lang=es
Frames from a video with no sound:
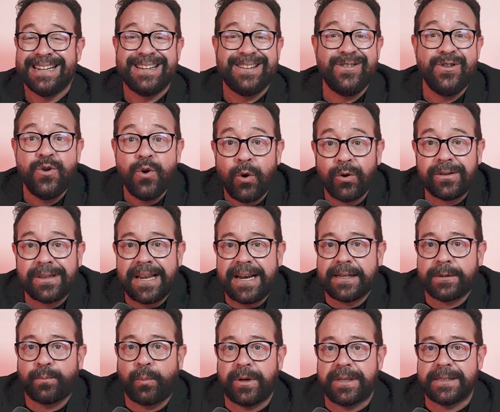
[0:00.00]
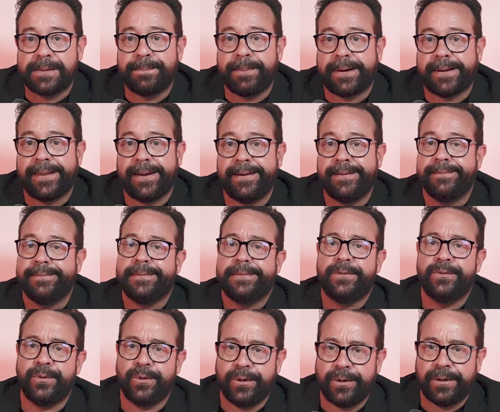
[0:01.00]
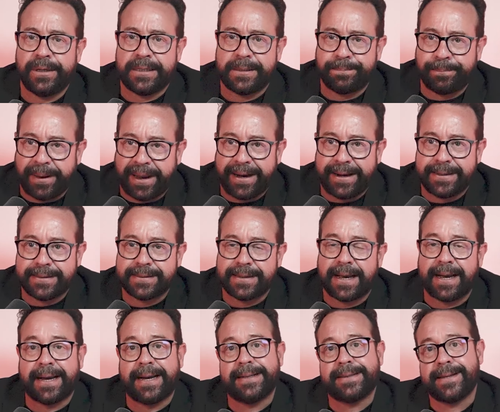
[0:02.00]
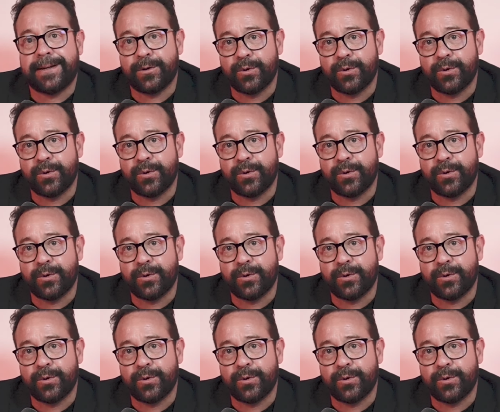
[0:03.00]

No te las puedes perder, no esperes a que te